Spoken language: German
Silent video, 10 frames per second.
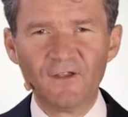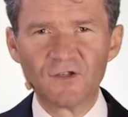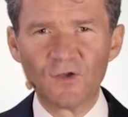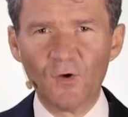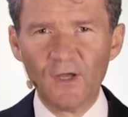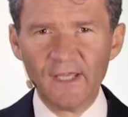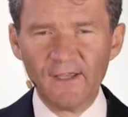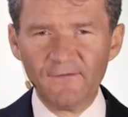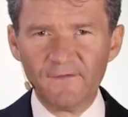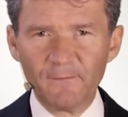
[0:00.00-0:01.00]
So,
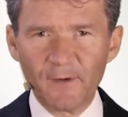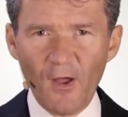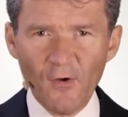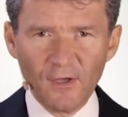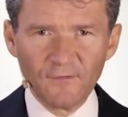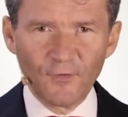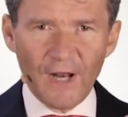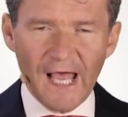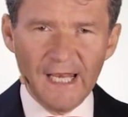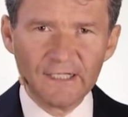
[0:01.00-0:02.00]
wir brauchen
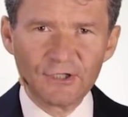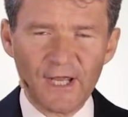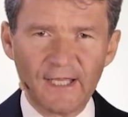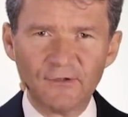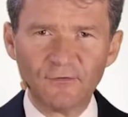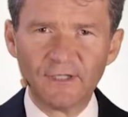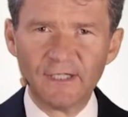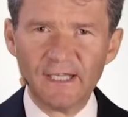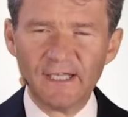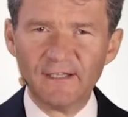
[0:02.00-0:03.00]
für alle
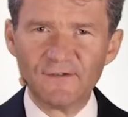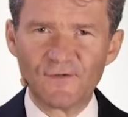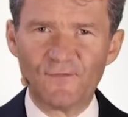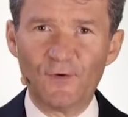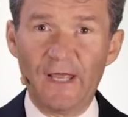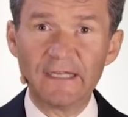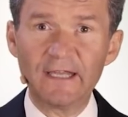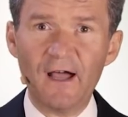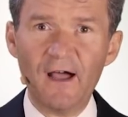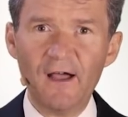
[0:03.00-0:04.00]
Entscheidungen sowohl ein
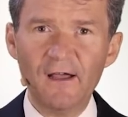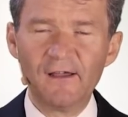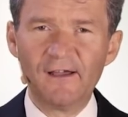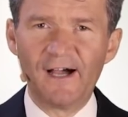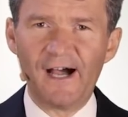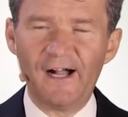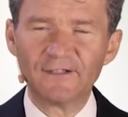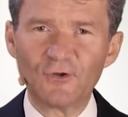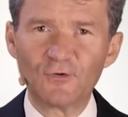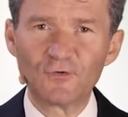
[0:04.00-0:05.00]
Ja
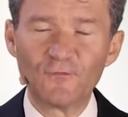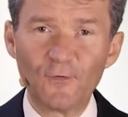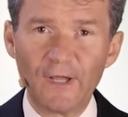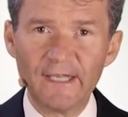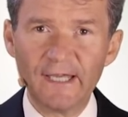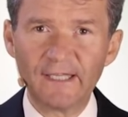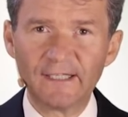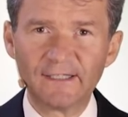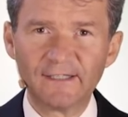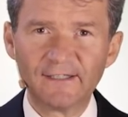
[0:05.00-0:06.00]
als auch sowohl ein
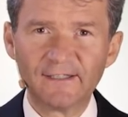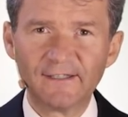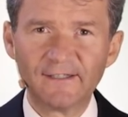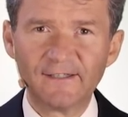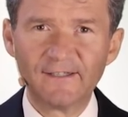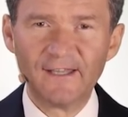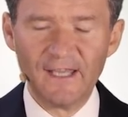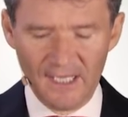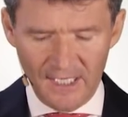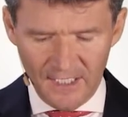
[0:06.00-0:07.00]
Nein.
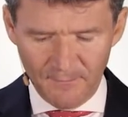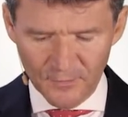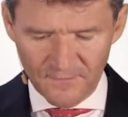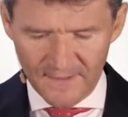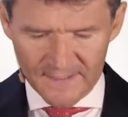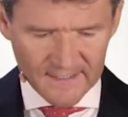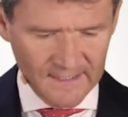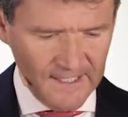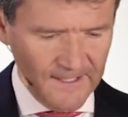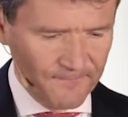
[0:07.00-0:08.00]
Ich muss
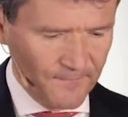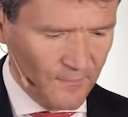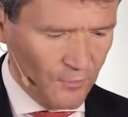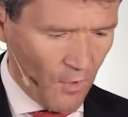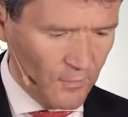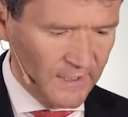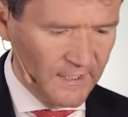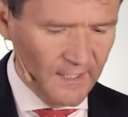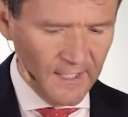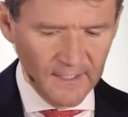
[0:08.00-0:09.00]
wissen, gucke ich
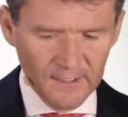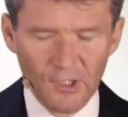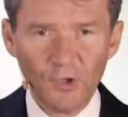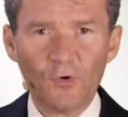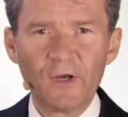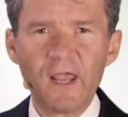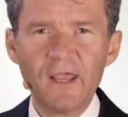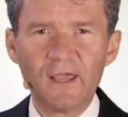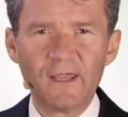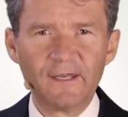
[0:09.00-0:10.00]
hierhin oder
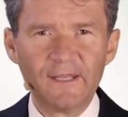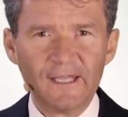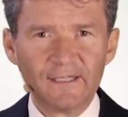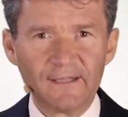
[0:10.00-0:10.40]
hierhin.